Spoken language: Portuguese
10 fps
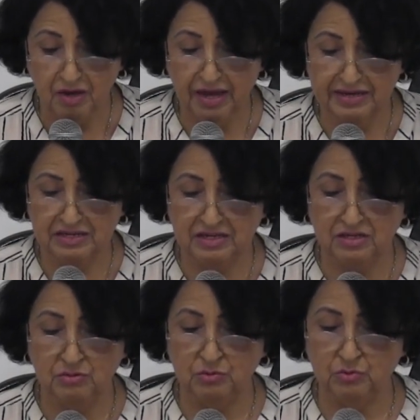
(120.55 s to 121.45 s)

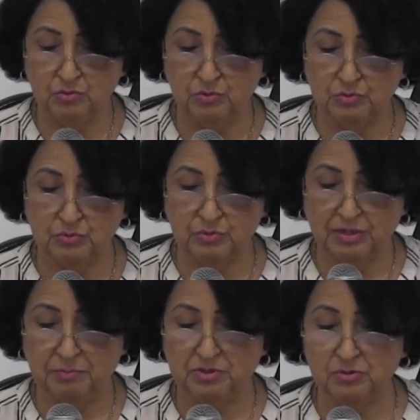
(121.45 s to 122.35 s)
aqui no, no
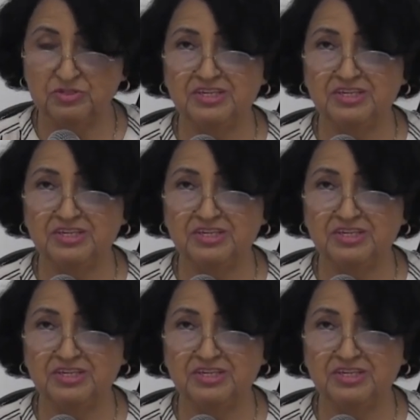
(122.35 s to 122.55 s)
capítulo